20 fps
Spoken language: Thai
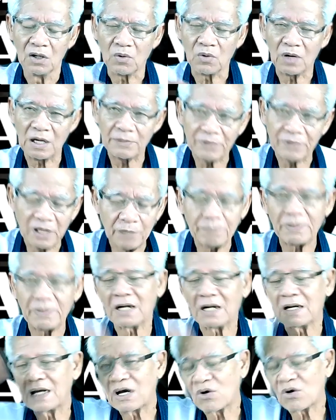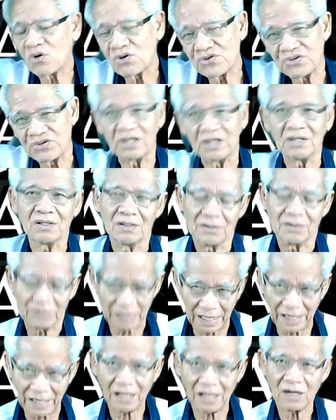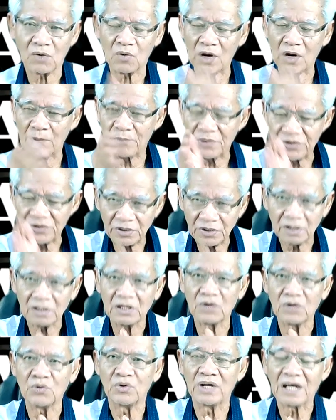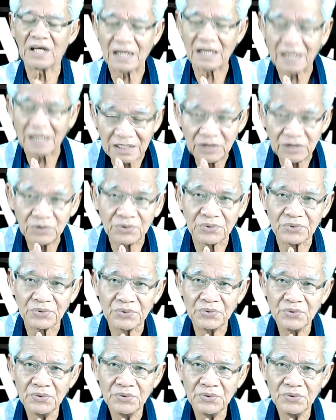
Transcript: ความคิดเป็นอนาคตจริงแต่ความเป็นจริงยังอยู่ในขณะนี้อยู่